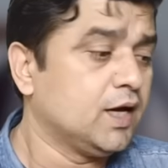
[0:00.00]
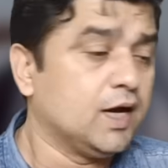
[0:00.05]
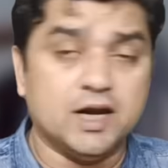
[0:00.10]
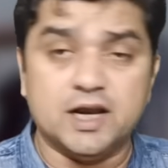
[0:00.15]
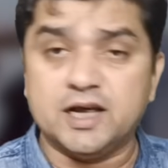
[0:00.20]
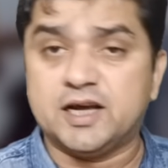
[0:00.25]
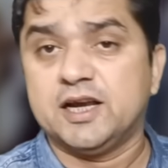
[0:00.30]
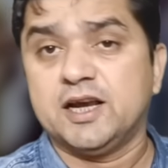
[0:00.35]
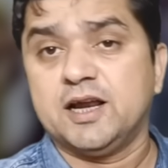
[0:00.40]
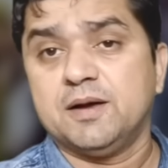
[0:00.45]

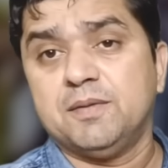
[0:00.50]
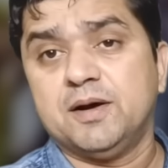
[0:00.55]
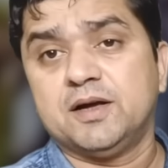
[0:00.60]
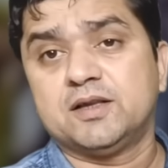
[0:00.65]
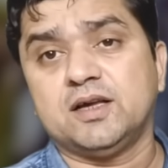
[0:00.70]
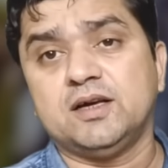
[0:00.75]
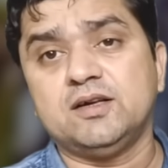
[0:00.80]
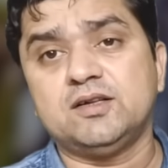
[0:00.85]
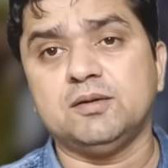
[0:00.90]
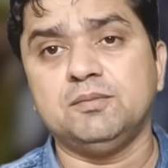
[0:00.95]
लेकिन ये
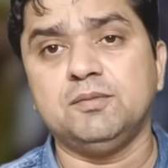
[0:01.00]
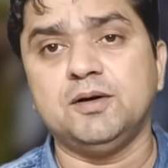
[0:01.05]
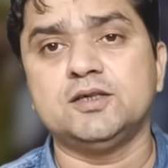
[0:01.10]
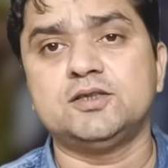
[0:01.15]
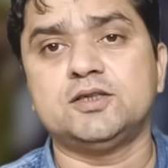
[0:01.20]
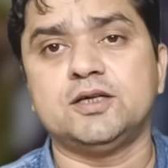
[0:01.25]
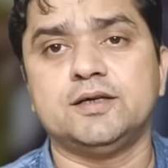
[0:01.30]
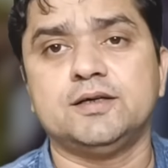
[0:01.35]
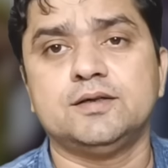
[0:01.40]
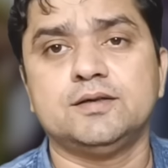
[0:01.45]
ही
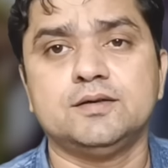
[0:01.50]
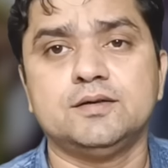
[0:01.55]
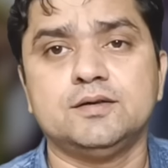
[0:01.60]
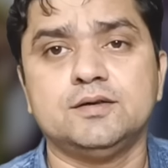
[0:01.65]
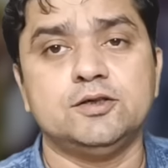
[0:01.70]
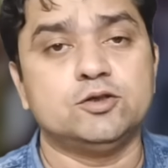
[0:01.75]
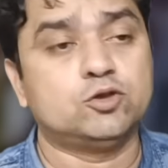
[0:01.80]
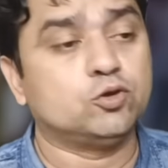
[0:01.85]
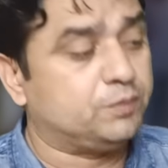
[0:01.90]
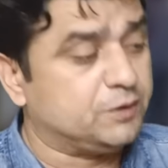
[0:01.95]
समाज है
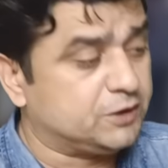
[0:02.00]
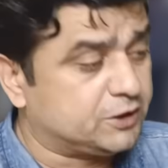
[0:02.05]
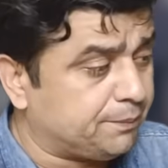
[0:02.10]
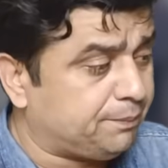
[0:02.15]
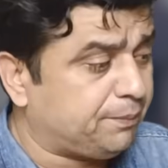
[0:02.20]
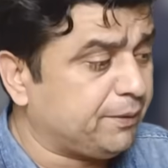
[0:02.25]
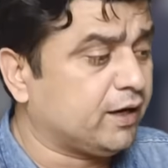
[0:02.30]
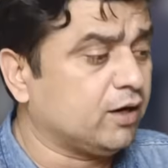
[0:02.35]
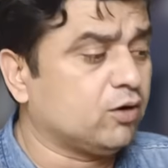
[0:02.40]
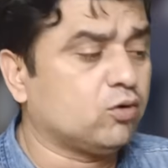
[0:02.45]
ये तो
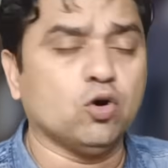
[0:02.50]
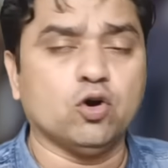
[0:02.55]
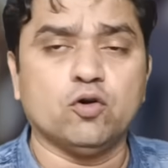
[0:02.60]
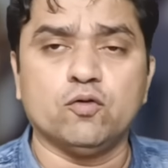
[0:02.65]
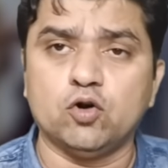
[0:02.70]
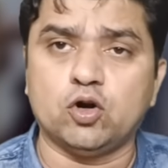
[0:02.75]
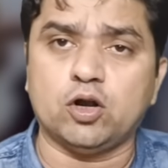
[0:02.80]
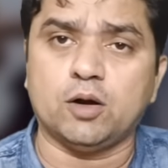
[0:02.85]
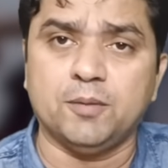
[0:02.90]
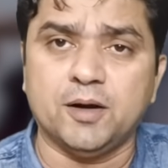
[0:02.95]
बीजेपी का कोर
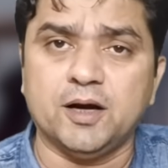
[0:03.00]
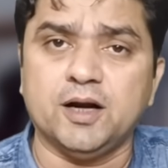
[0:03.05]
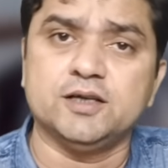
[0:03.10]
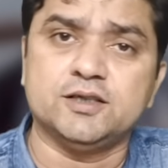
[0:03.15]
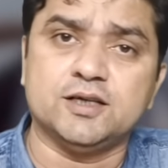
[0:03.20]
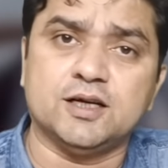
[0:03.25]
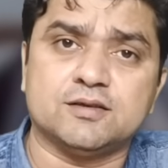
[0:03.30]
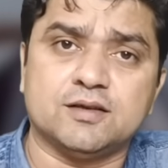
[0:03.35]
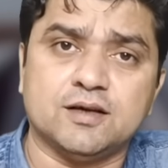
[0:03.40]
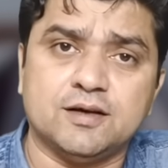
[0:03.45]
वोटर माना
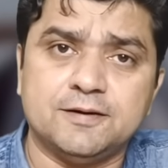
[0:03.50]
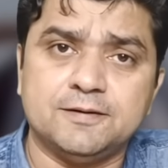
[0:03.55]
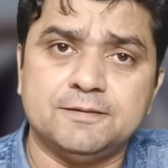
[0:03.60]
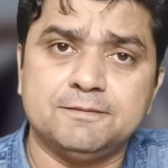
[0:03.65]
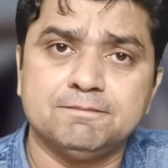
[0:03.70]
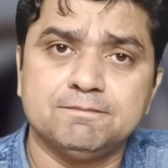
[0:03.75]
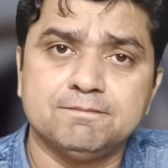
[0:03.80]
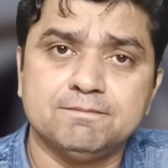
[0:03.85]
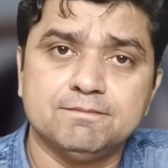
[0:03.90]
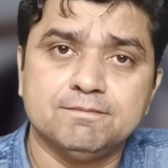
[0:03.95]
जाता
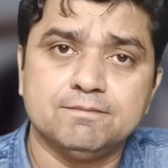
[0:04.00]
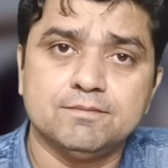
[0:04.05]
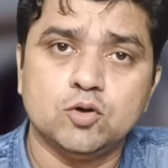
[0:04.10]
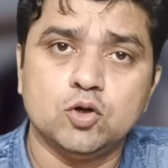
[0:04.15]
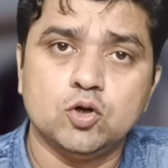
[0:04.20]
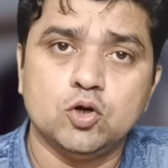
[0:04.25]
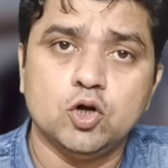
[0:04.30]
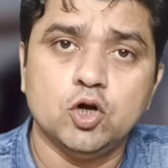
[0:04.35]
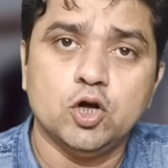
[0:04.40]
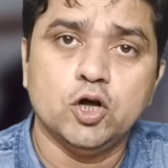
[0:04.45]

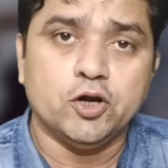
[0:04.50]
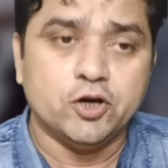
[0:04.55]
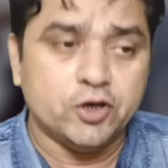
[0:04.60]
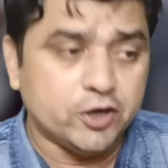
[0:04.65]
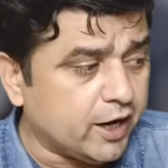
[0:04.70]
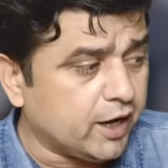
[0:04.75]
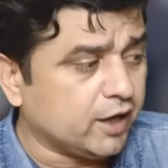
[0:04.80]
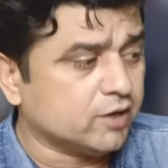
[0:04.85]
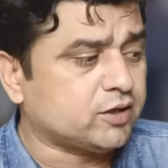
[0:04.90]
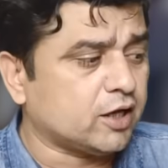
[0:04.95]
है
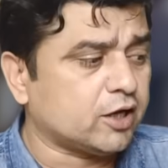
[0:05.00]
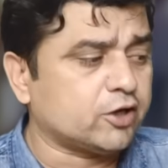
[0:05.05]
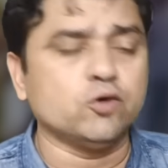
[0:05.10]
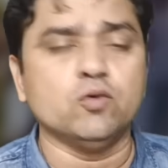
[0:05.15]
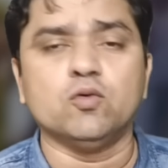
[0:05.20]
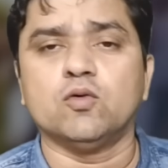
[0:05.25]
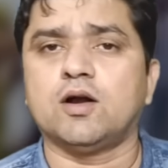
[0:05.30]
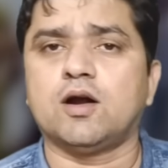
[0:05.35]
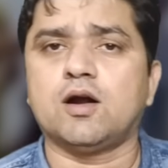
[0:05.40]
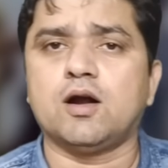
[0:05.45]
ये ऐसा
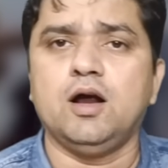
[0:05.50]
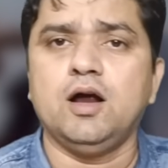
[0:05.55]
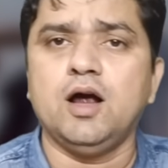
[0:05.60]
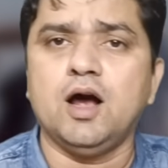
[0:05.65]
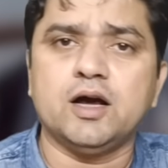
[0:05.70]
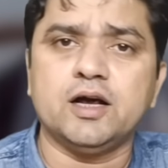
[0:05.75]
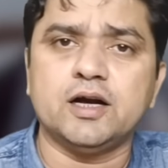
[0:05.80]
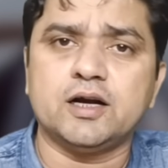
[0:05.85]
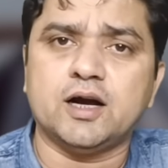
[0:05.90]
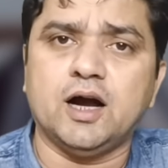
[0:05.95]
क्यों कर रहा है
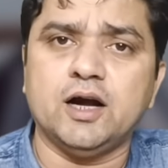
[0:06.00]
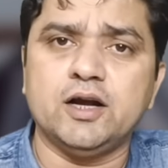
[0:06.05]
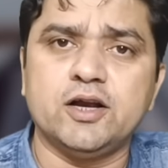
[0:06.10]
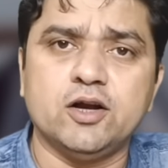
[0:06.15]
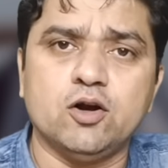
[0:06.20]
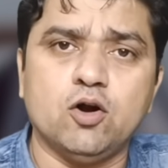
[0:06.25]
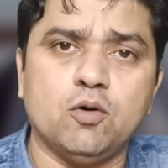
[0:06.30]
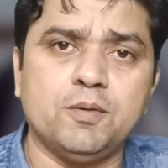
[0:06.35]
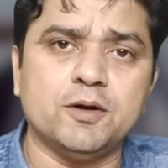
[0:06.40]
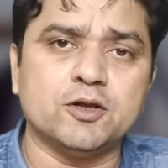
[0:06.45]
आखिरकार ये
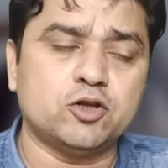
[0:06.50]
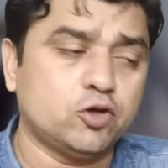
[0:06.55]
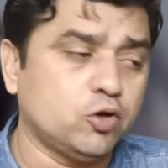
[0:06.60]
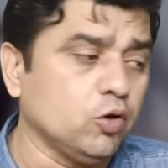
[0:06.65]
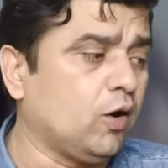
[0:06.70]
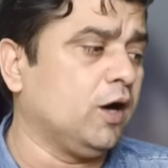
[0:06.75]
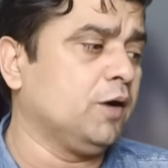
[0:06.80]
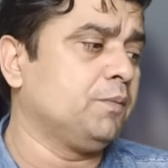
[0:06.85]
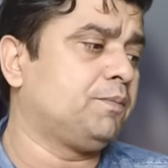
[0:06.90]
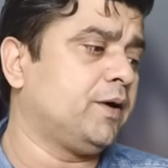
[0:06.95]
नौबत
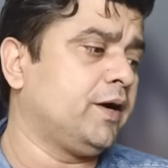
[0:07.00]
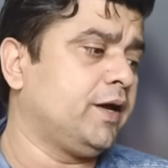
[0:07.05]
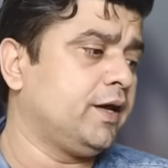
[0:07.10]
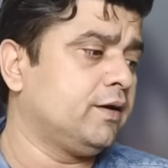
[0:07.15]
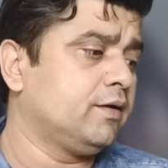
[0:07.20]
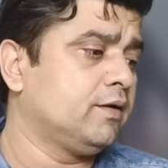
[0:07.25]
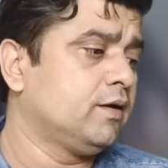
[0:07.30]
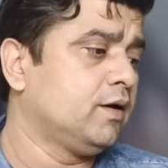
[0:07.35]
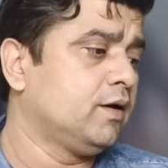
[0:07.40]
क्यों आन पड़ी